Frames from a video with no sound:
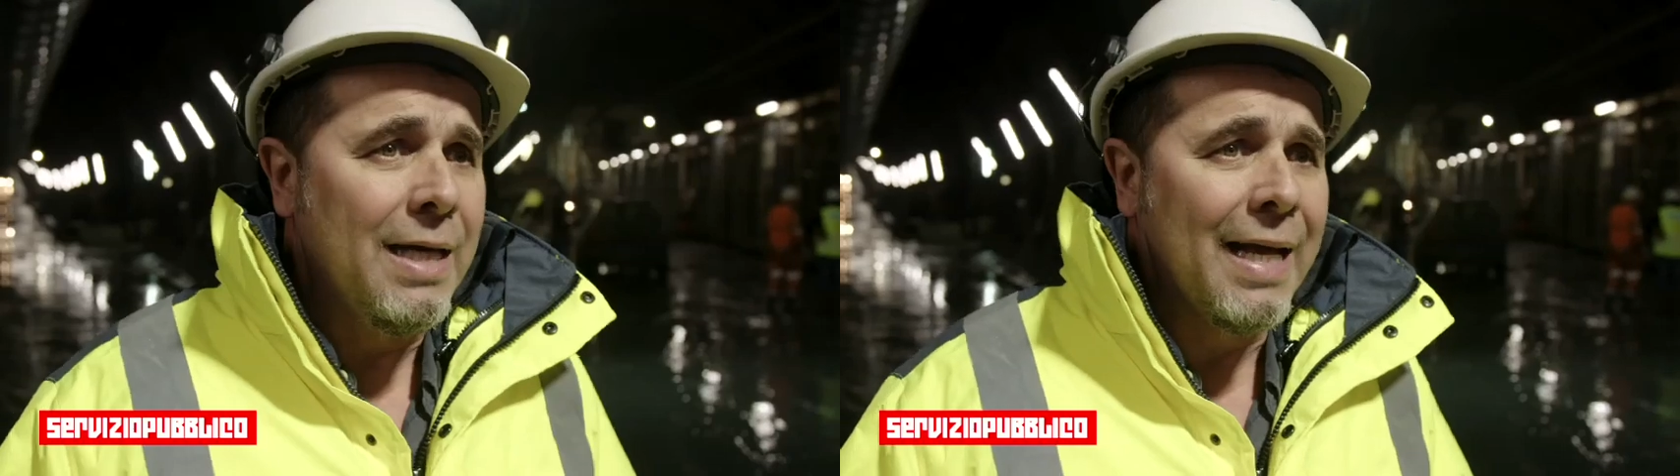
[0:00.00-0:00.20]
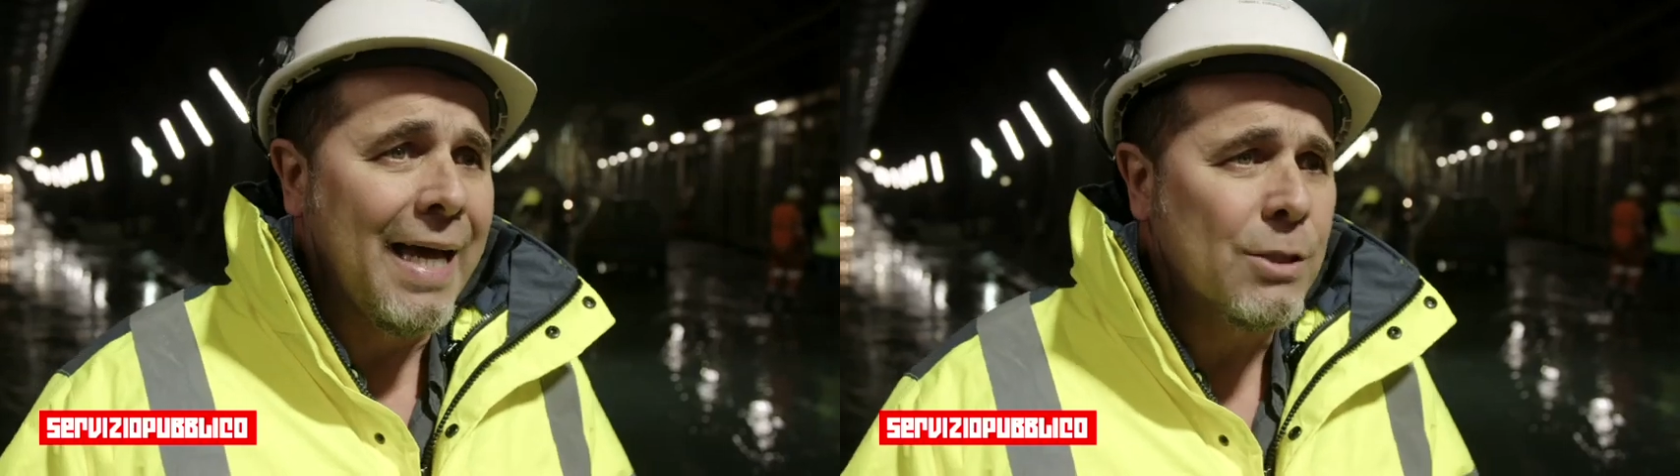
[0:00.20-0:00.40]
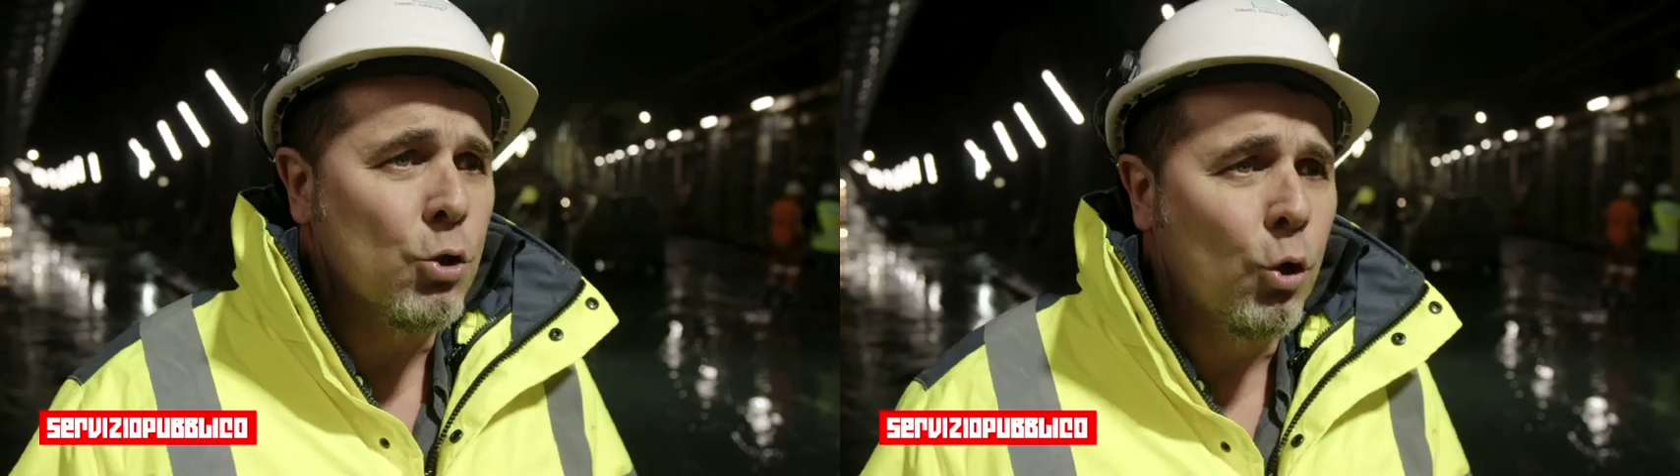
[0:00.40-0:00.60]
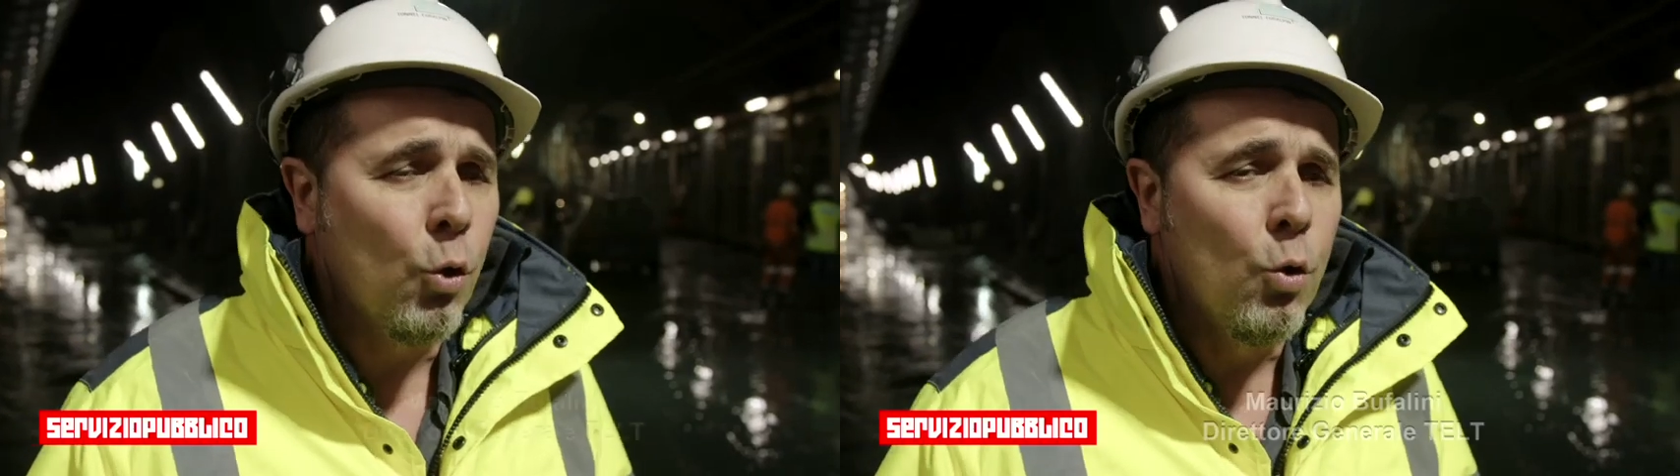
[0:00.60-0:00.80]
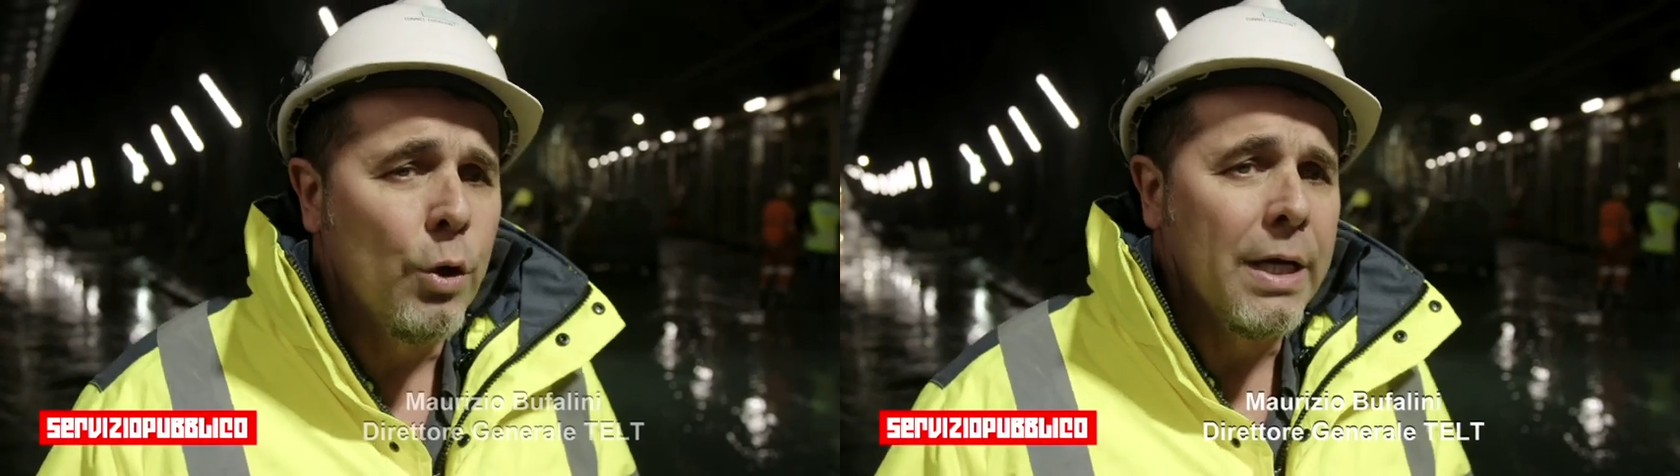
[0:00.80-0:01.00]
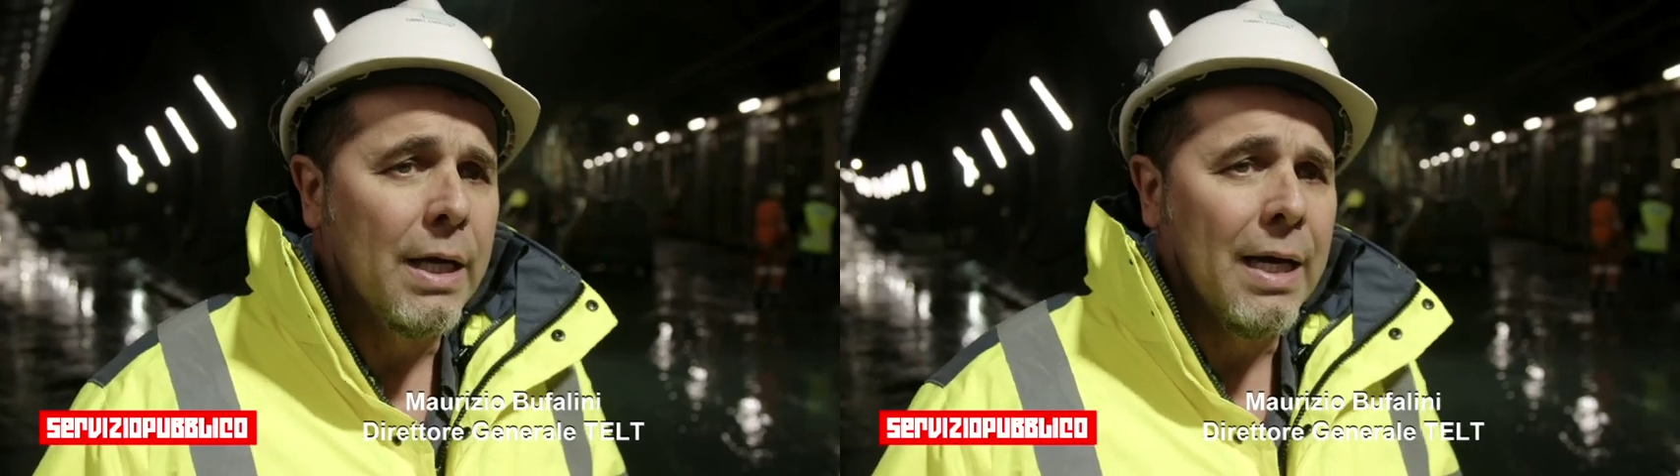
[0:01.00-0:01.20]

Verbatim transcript: Nel caso in cui